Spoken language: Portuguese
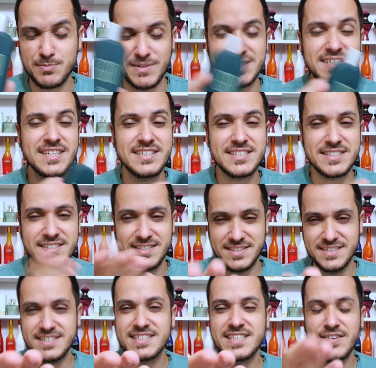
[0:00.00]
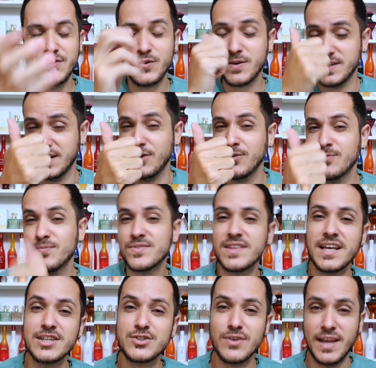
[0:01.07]
Mas antes, se inscreva no canal,
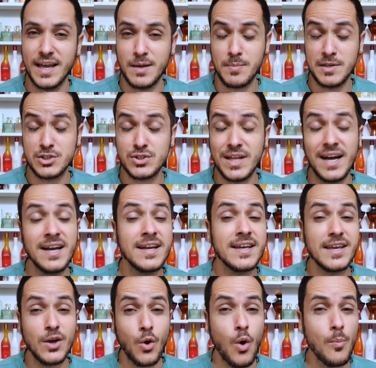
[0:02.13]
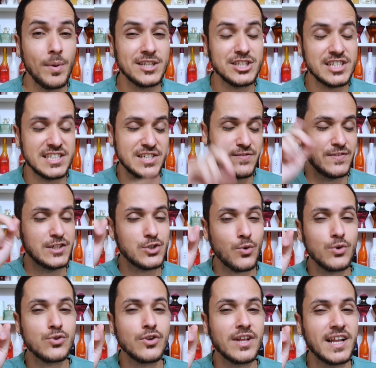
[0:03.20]
deixa o like para ajudar e compartilha esse vídeo
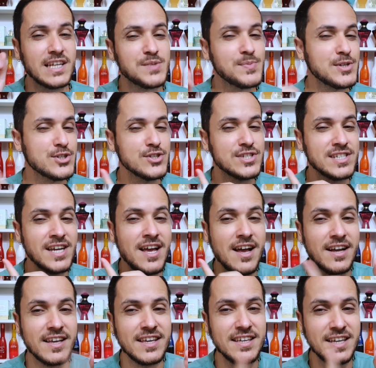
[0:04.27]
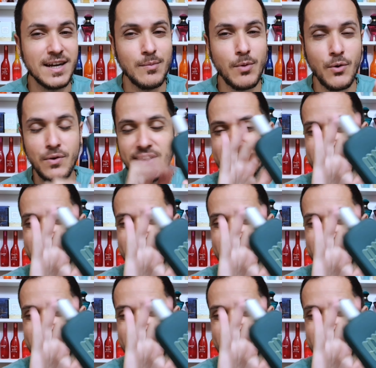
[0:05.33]
com todas aquelas pessoas que amam